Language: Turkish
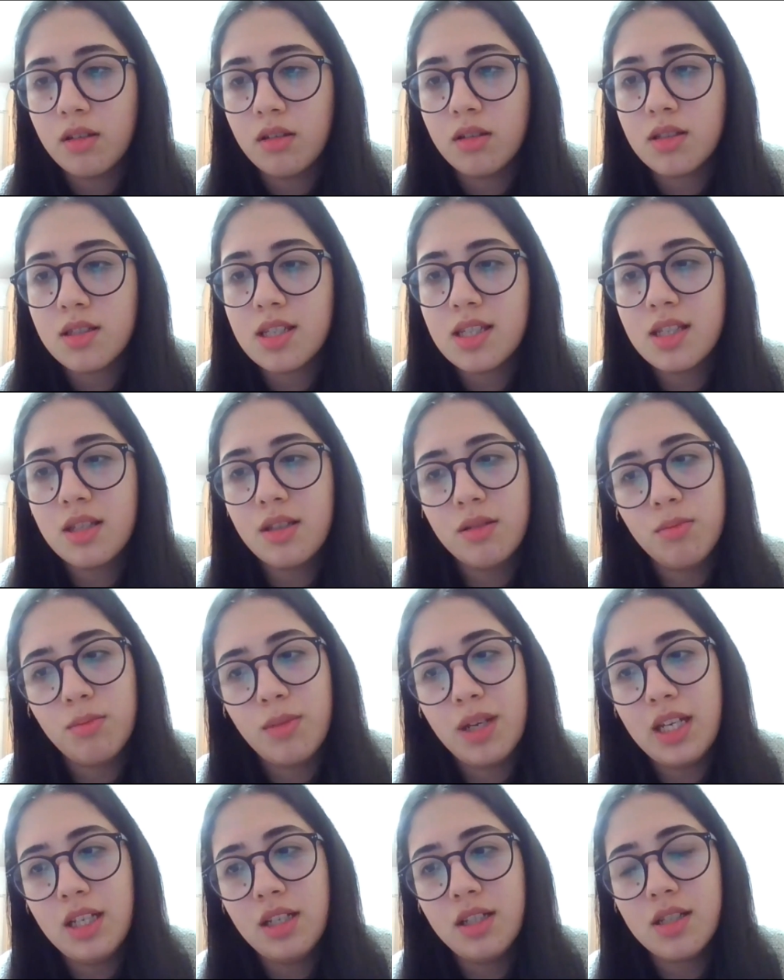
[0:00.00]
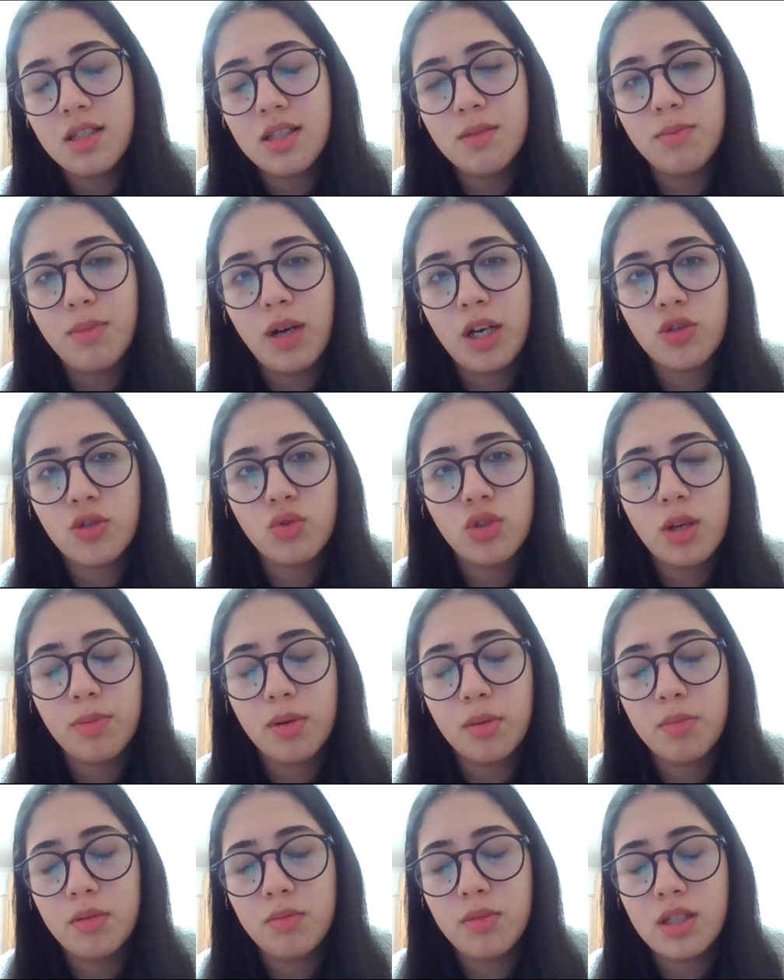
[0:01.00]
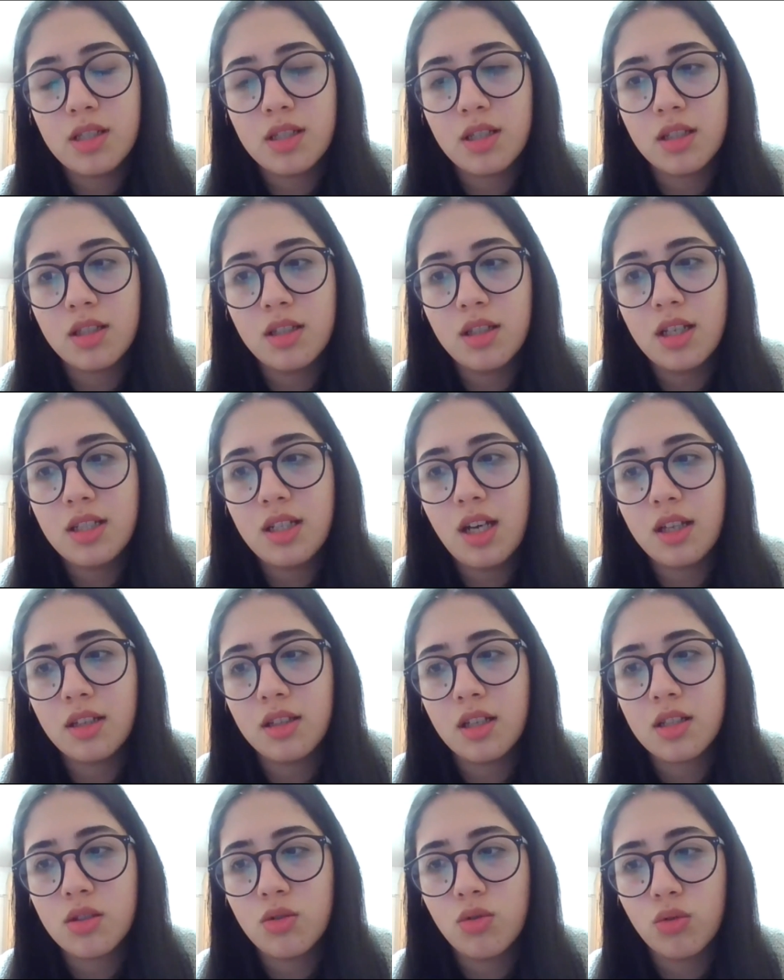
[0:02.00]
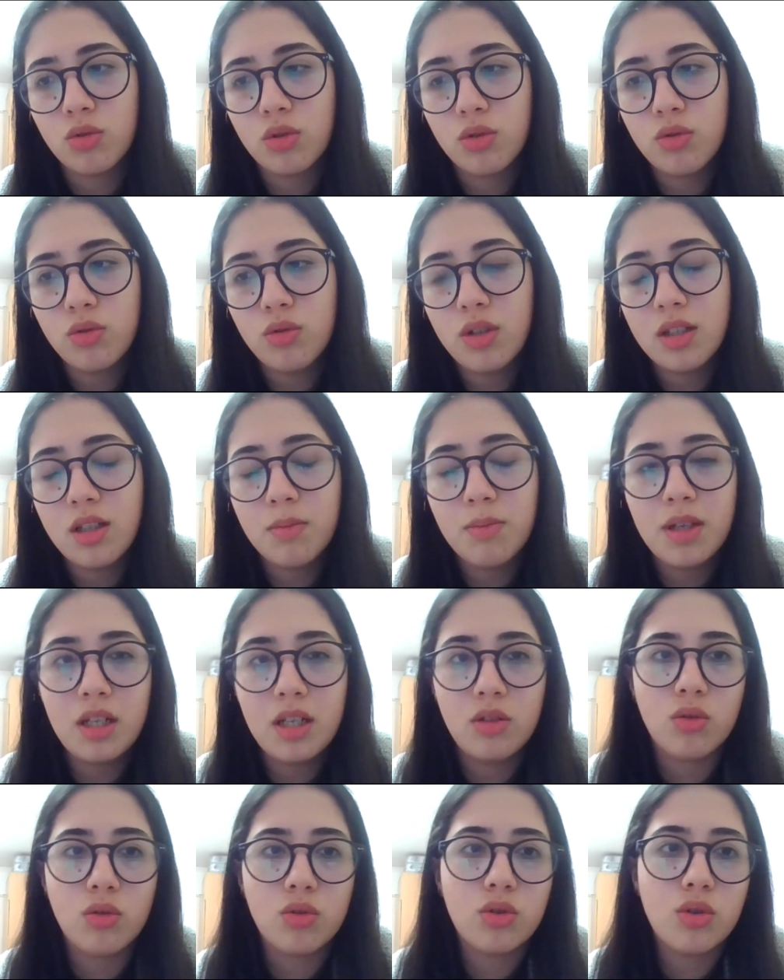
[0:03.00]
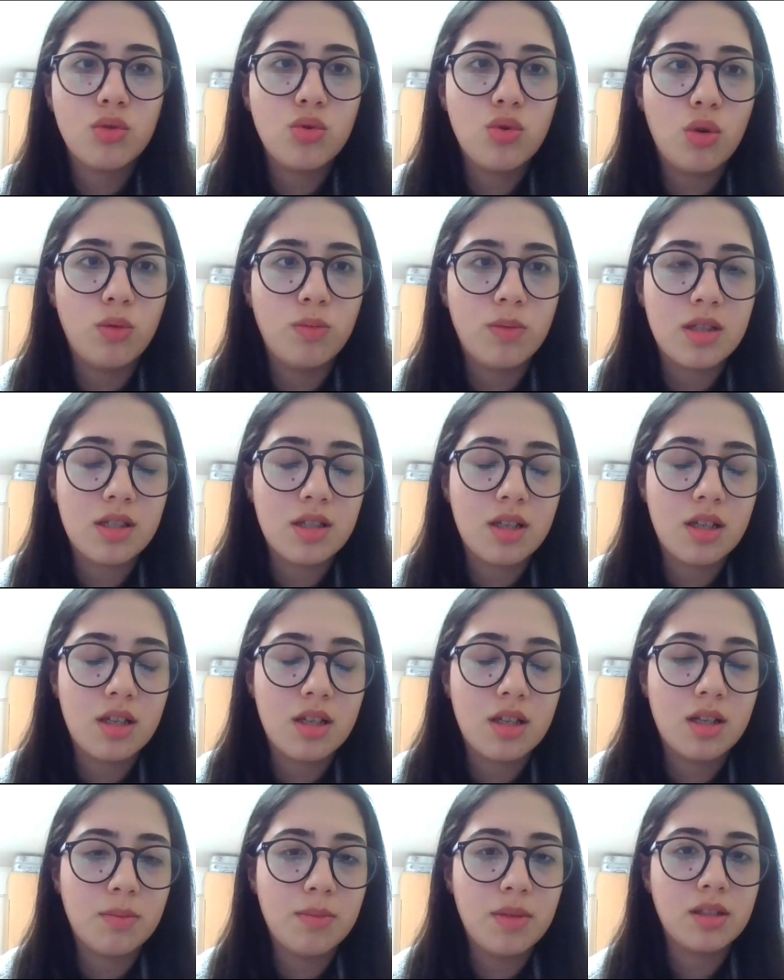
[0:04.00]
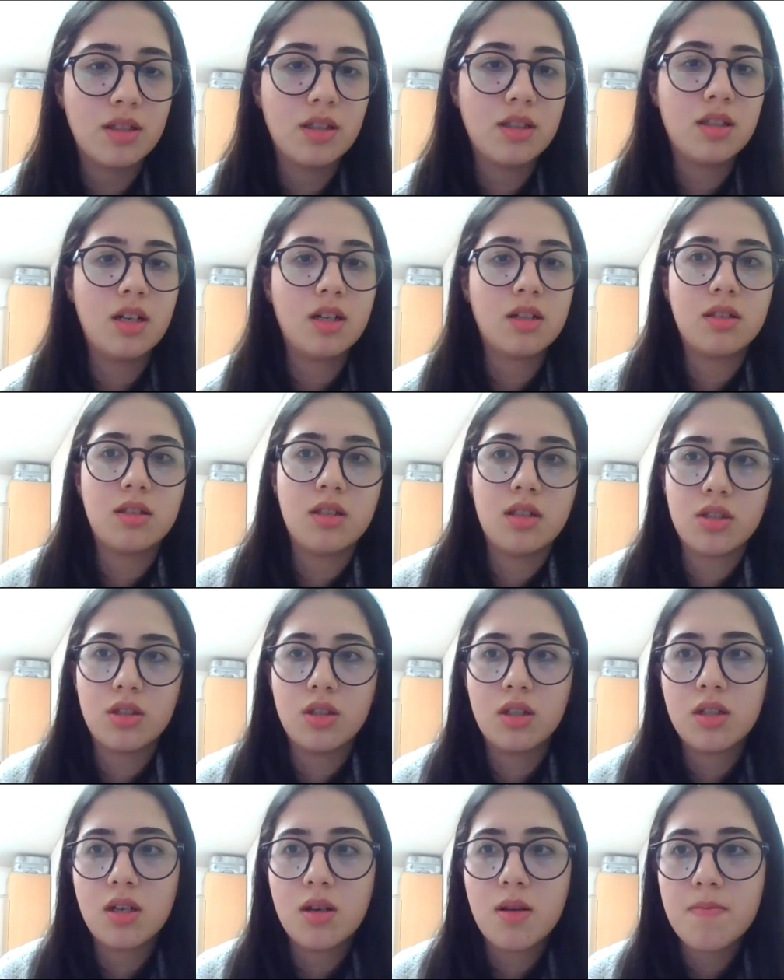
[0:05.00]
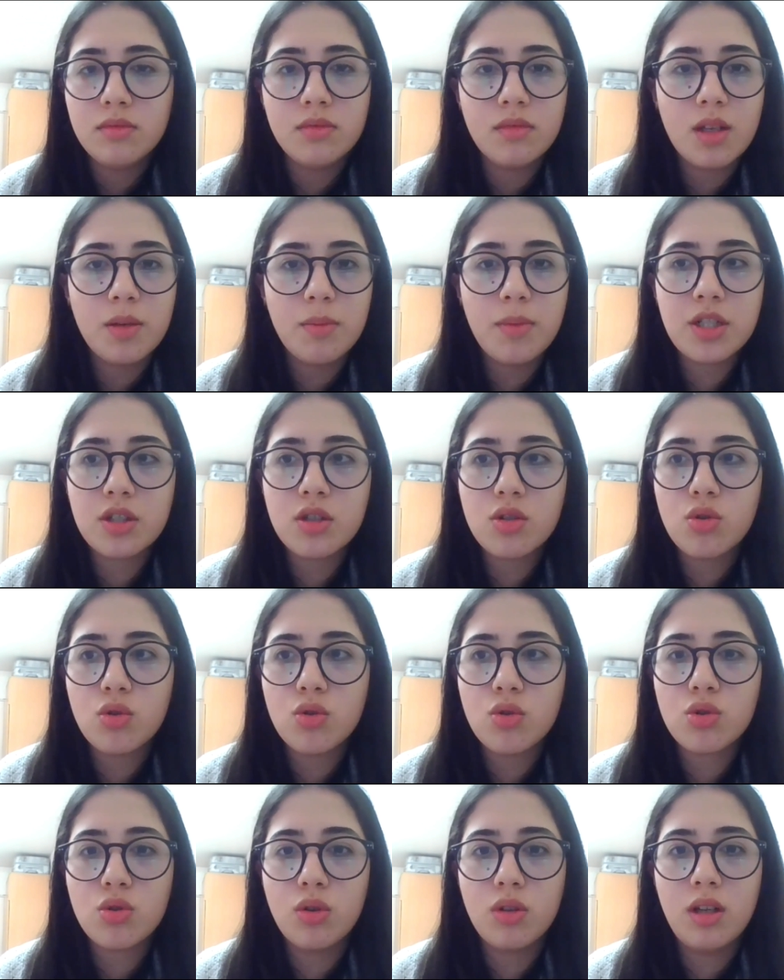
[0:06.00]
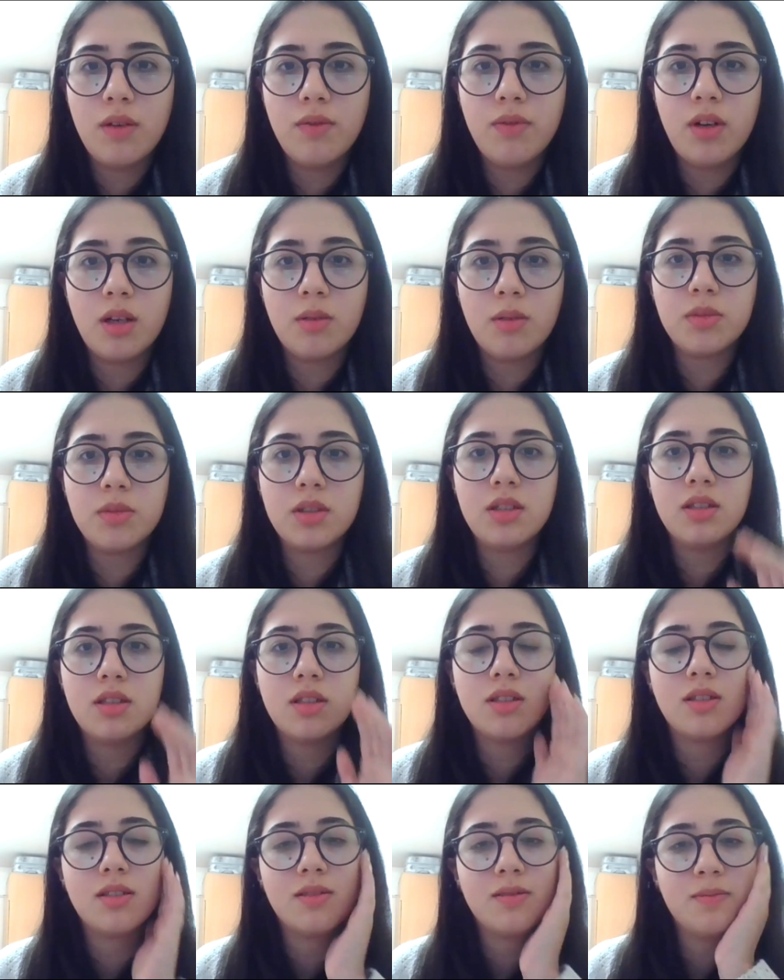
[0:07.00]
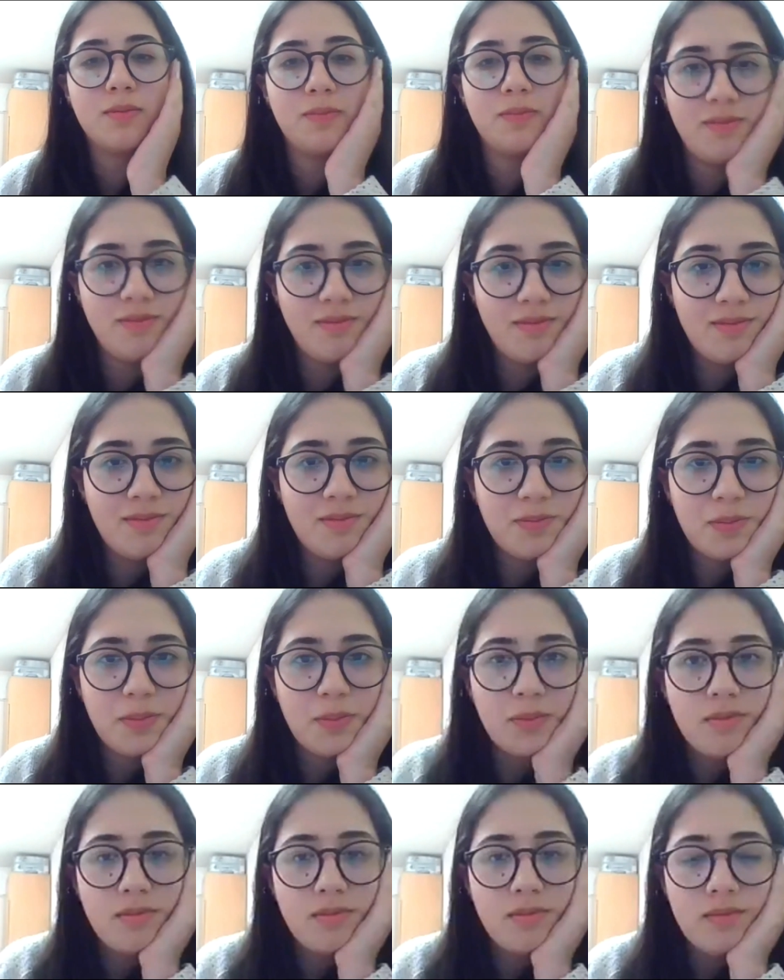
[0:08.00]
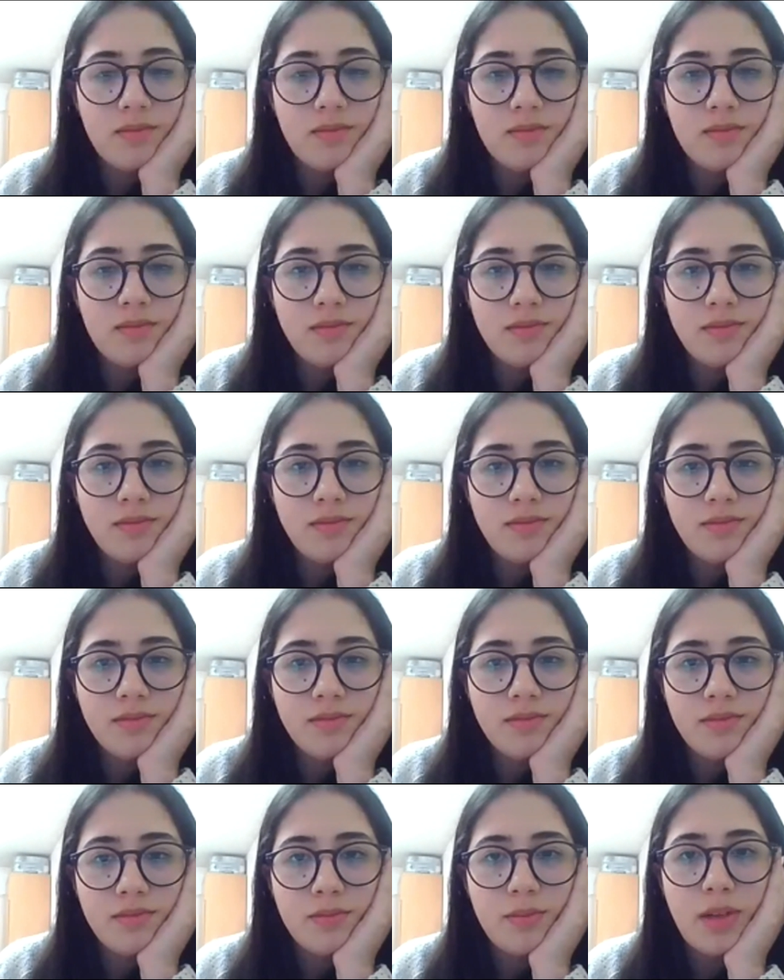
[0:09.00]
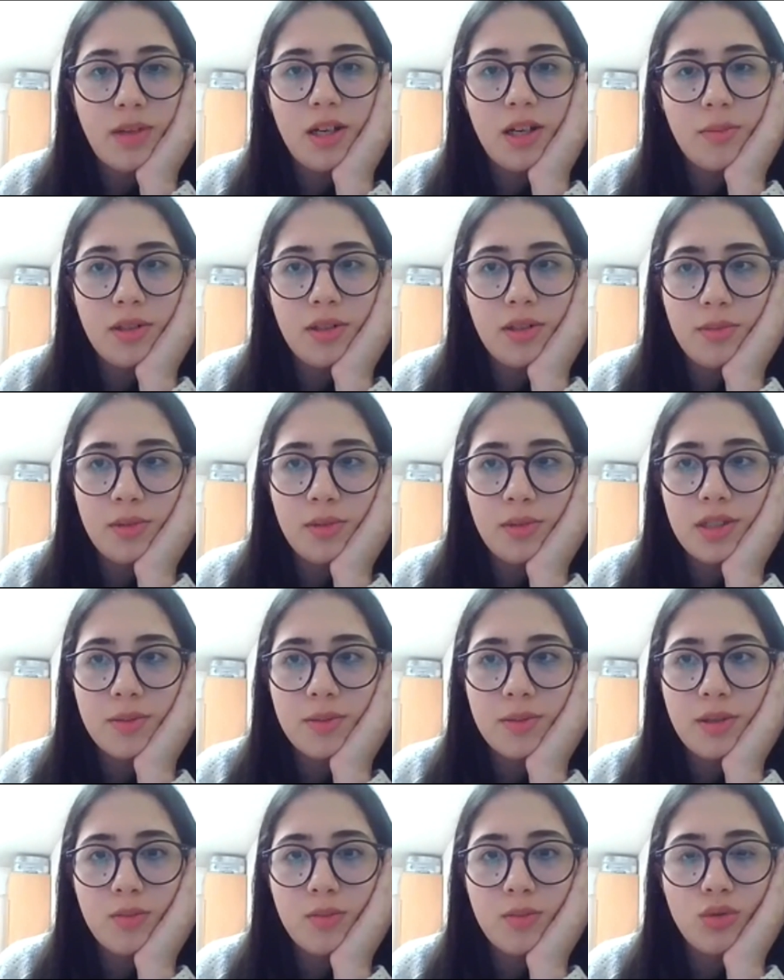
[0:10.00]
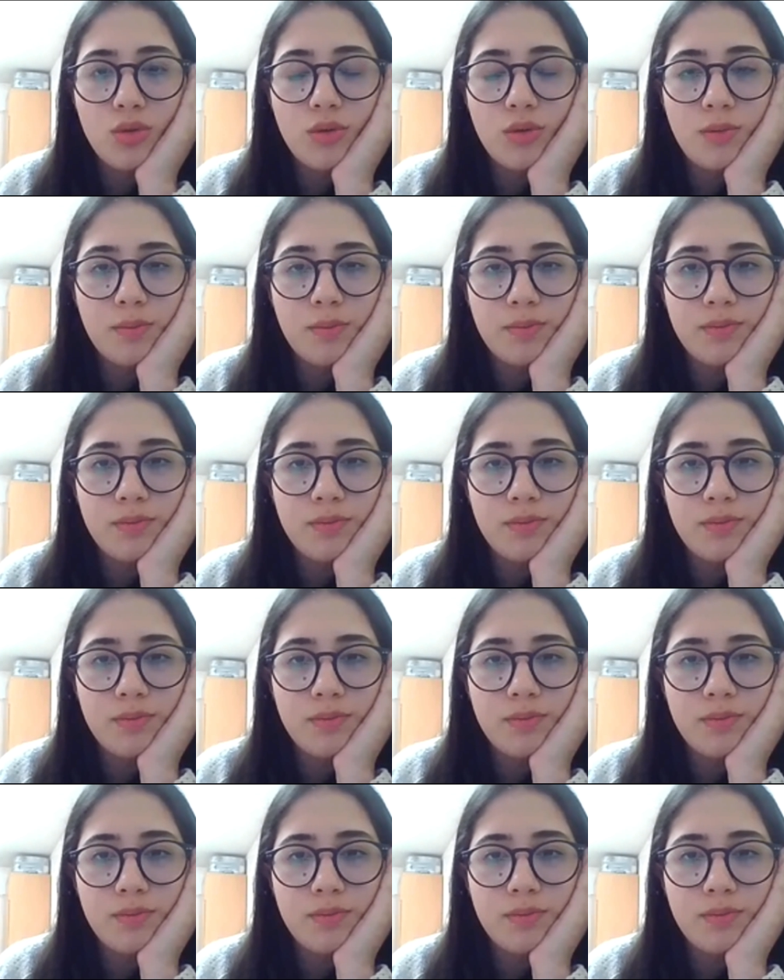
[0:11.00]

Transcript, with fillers: E, sizin mailinizin başvuru yapabilmeniz adına yandex.ru ya da mail.ru olması gerekmektedir arkadaşlar. Başka sorusu olan var mıdır? Merhabalar. Merhaba Mehmet Bey buyurun.